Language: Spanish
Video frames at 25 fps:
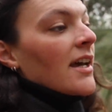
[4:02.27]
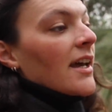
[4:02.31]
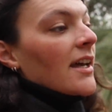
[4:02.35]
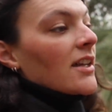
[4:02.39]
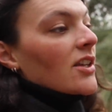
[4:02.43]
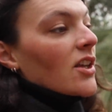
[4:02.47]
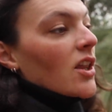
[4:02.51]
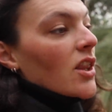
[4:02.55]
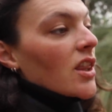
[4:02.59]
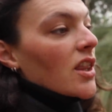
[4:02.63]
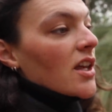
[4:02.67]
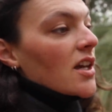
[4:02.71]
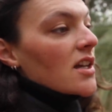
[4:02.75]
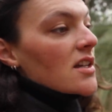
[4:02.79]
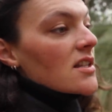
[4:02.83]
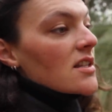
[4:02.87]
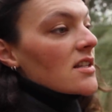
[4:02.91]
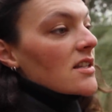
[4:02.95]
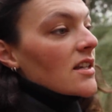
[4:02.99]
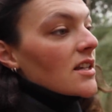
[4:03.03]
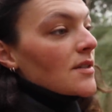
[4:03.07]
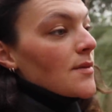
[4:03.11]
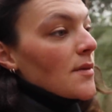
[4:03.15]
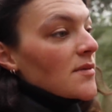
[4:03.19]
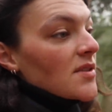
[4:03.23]

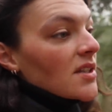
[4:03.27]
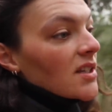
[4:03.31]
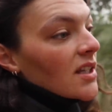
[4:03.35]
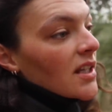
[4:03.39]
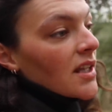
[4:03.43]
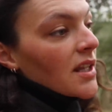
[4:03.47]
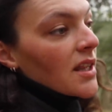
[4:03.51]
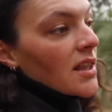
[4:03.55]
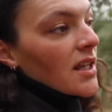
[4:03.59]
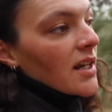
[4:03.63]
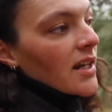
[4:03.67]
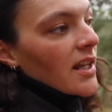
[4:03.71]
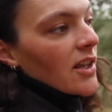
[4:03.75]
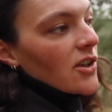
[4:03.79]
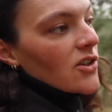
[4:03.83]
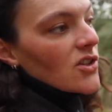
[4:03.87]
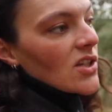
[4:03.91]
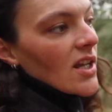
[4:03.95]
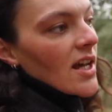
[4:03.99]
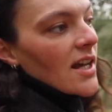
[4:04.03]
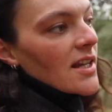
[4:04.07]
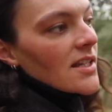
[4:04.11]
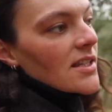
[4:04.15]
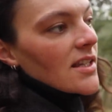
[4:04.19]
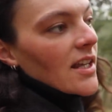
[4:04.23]
Entonces les vamos a tener
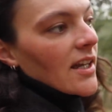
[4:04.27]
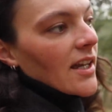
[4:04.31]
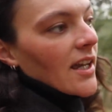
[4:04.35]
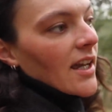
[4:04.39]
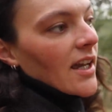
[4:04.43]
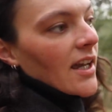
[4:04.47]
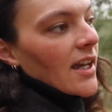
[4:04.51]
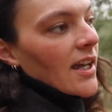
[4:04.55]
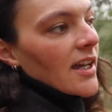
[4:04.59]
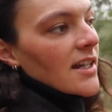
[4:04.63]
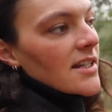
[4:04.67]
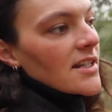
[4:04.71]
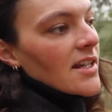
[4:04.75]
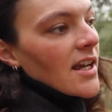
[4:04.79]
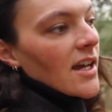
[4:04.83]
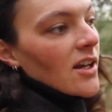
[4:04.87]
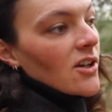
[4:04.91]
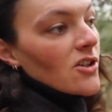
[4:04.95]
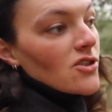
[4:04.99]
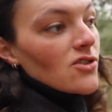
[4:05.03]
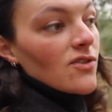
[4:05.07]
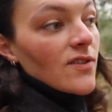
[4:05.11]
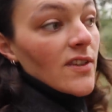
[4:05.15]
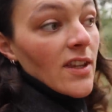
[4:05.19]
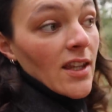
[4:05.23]
encerrados hasta que sean
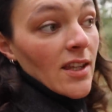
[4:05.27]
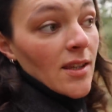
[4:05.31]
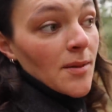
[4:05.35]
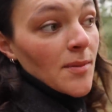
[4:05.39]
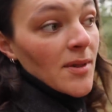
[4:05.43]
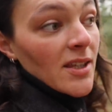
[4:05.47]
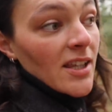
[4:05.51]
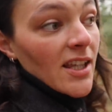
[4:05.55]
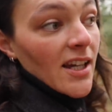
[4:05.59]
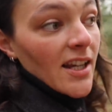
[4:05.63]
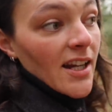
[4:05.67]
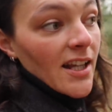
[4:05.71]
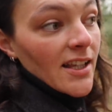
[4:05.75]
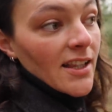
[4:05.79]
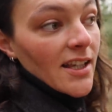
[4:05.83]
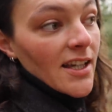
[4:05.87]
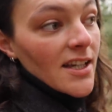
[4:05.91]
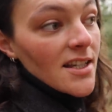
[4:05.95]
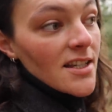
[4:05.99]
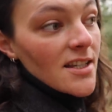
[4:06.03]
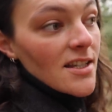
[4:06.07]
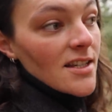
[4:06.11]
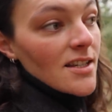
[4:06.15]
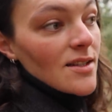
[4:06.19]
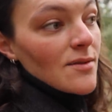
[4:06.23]
lo suficientemente
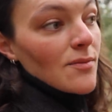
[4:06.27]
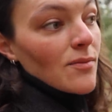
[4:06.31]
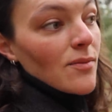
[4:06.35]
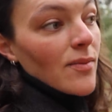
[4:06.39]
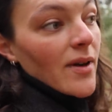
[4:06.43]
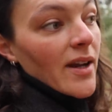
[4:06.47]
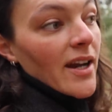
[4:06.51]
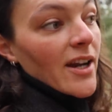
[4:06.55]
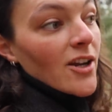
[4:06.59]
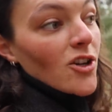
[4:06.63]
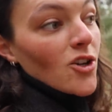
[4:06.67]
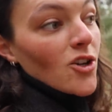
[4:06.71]
grandes para